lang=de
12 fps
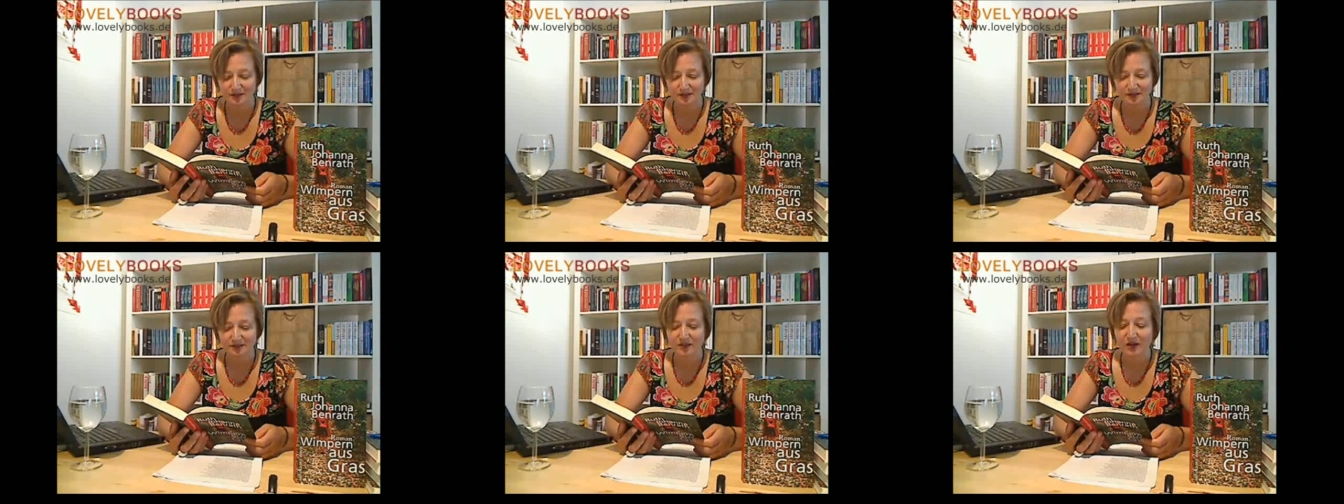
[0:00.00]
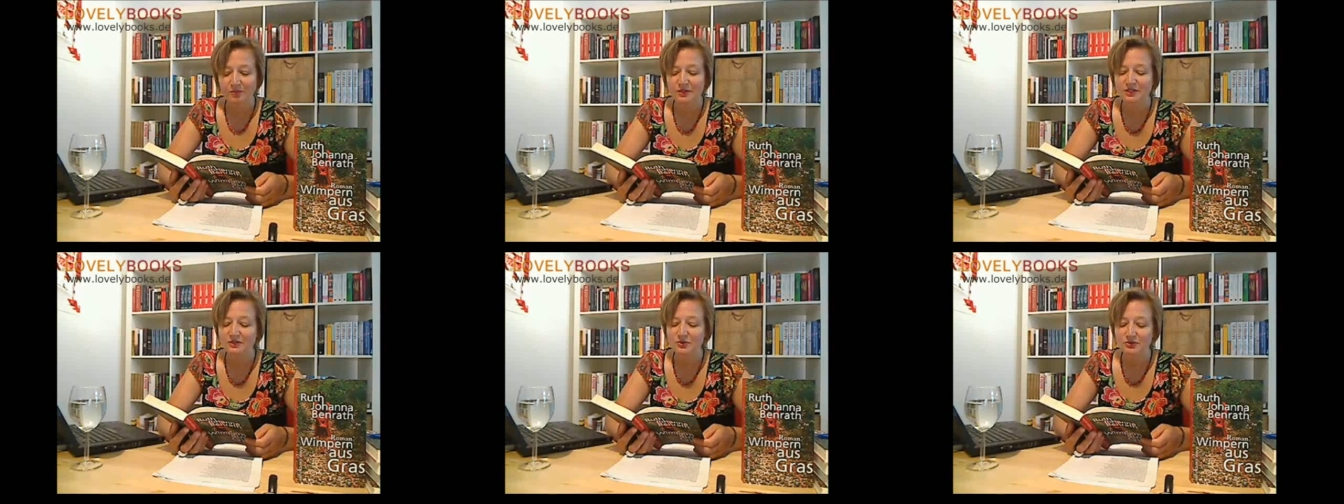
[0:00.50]
Sie war immer
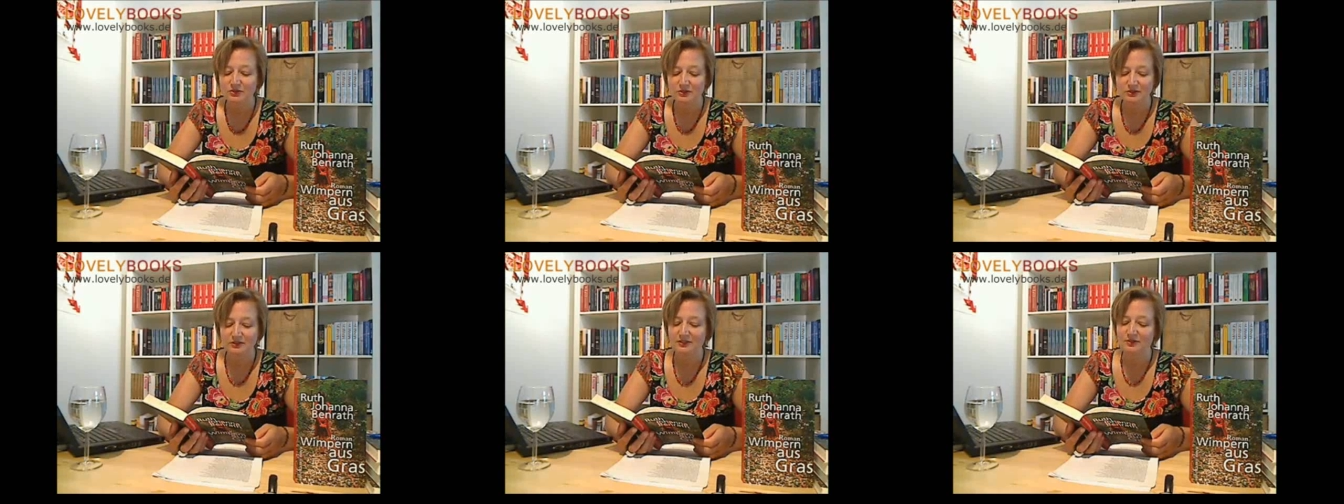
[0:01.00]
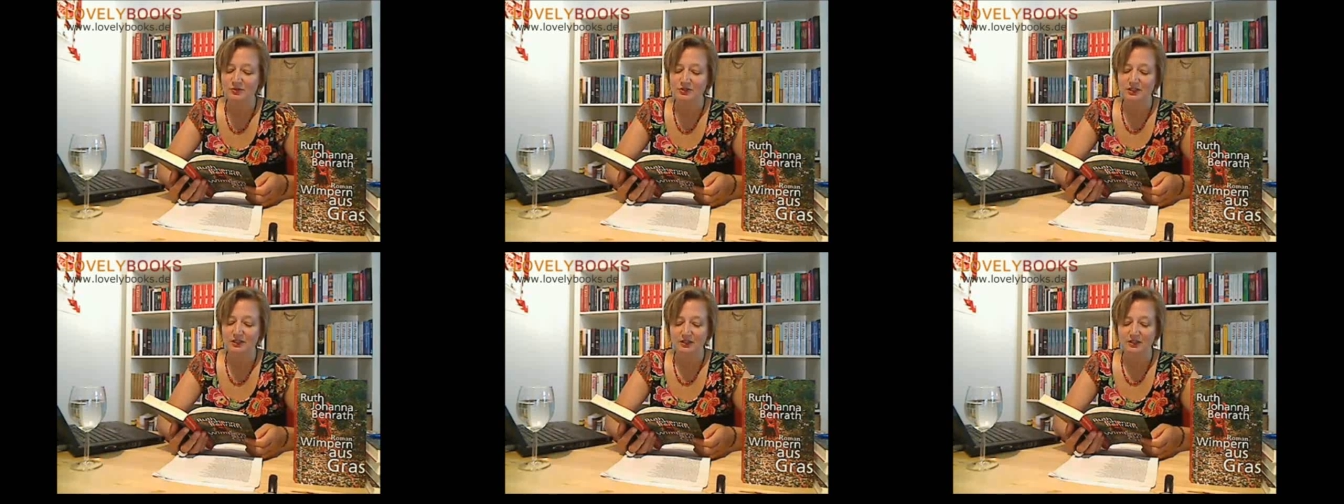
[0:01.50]
die jüngste in
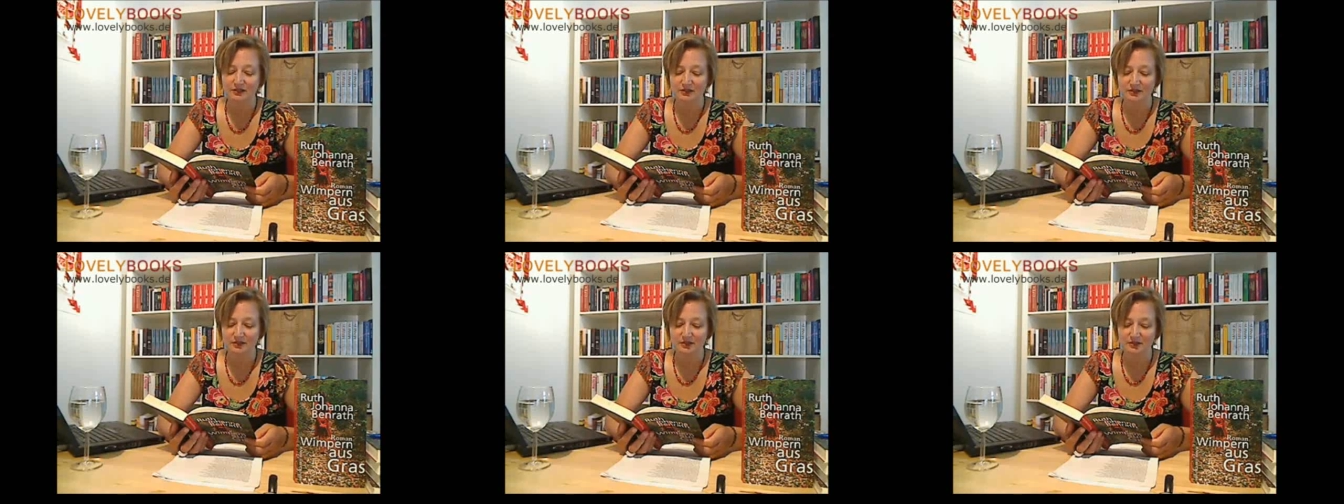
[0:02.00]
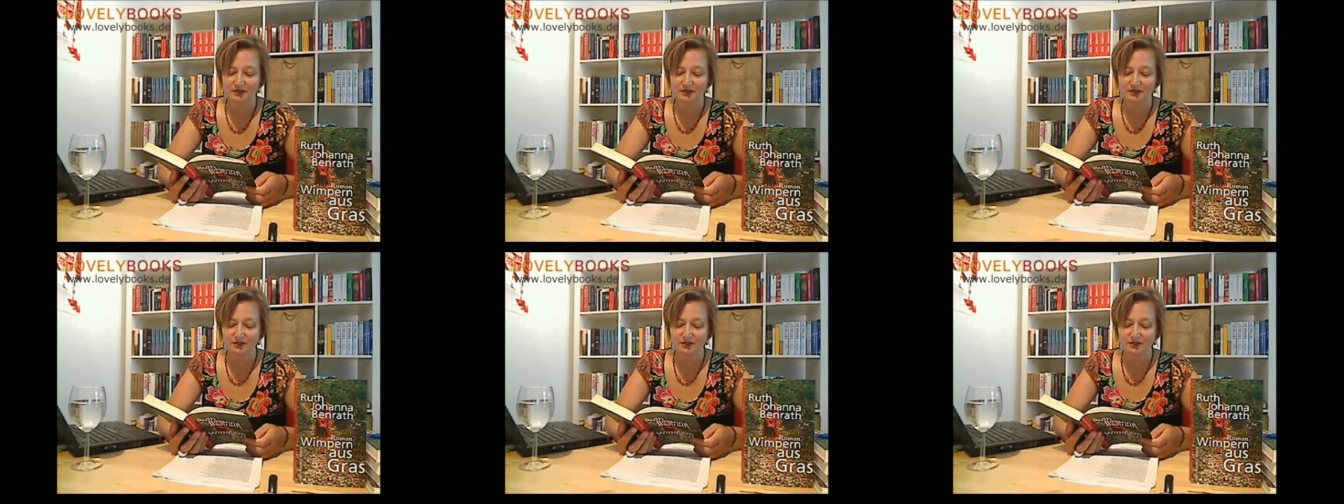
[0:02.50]
unserer Klasse.